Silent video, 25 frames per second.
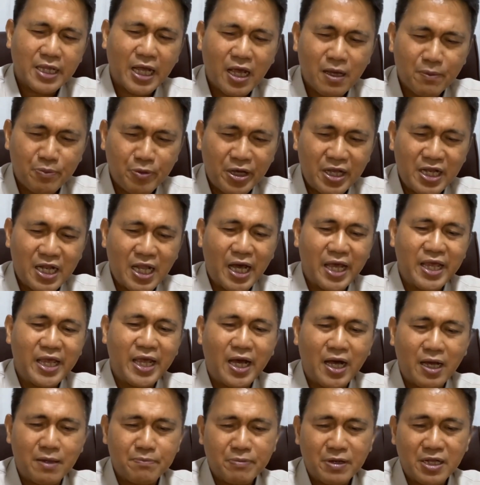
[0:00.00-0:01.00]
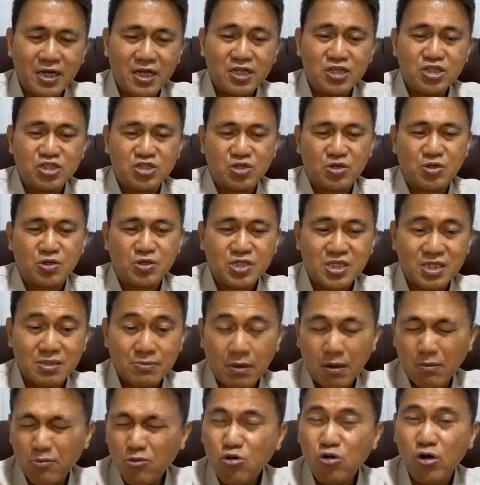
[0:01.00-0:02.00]
tayo po inayaan pa ng Diyos
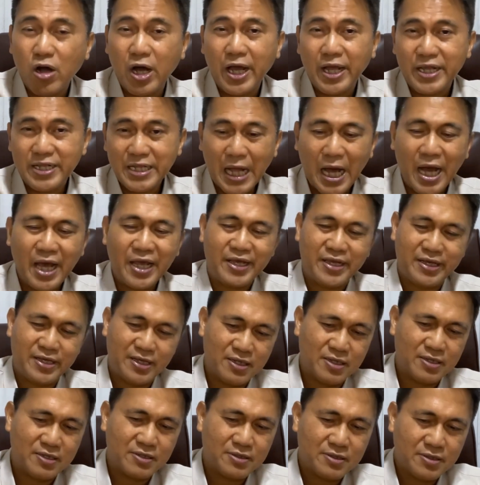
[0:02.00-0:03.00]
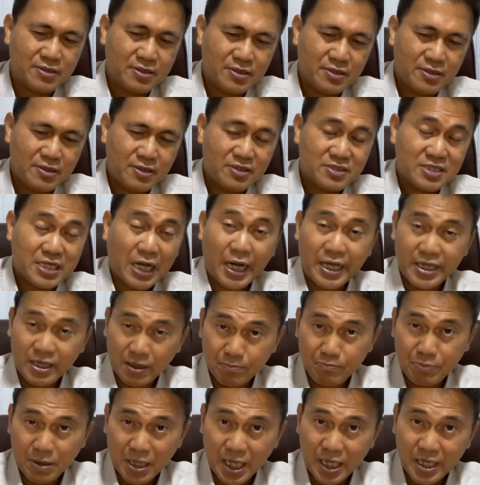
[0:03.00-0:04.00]
na mabuhay dahil sa
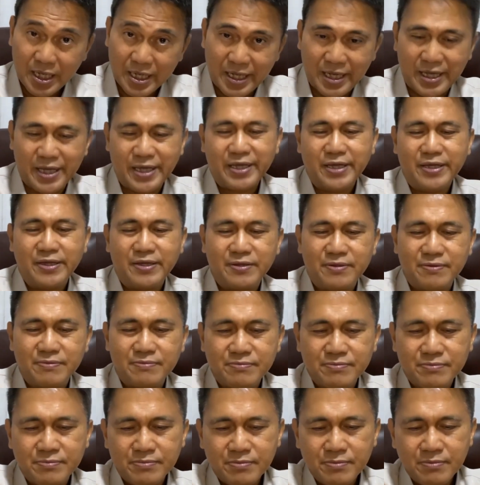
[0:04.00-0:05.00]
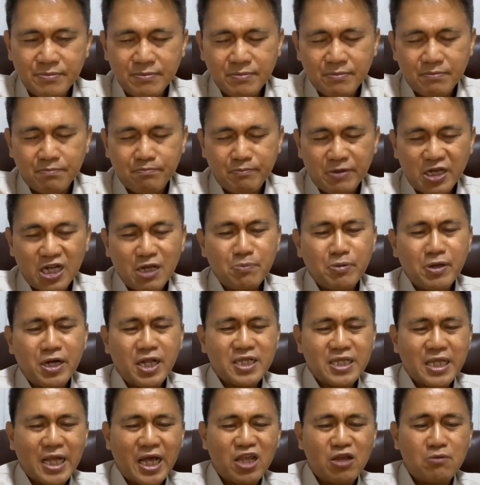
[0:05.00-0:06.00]
kanyang palagay, meron pa
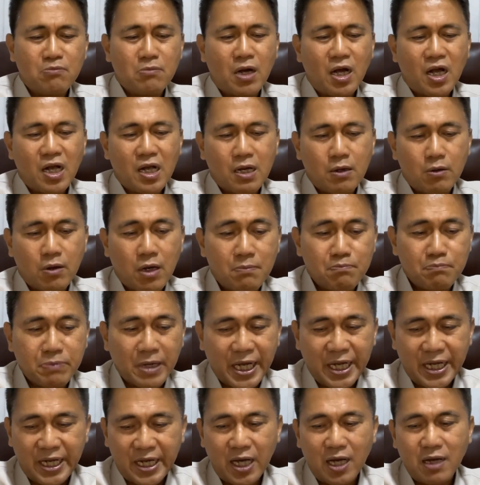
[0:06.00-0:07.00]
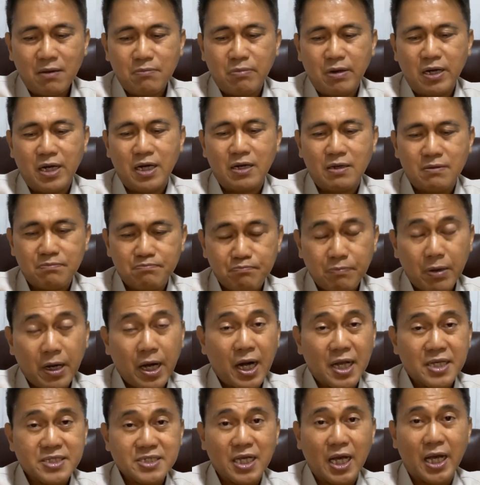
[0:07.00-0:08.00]
rin tayong magawang pakinabang
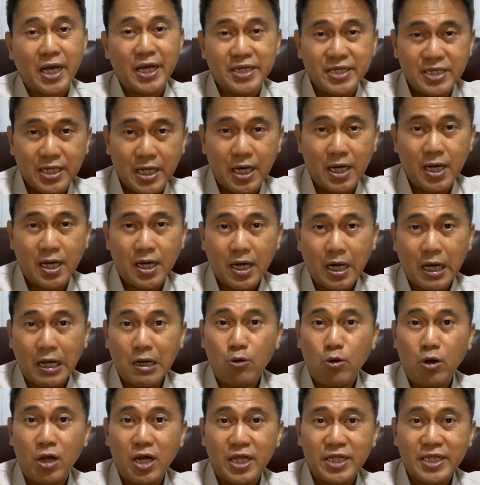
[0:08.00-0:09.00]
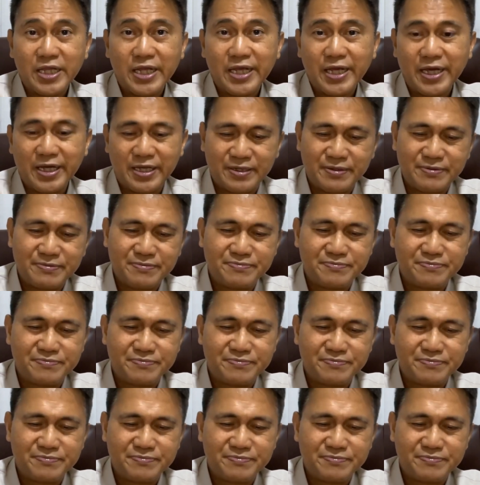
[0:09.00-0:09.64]
para sa kanyang kalawalatian.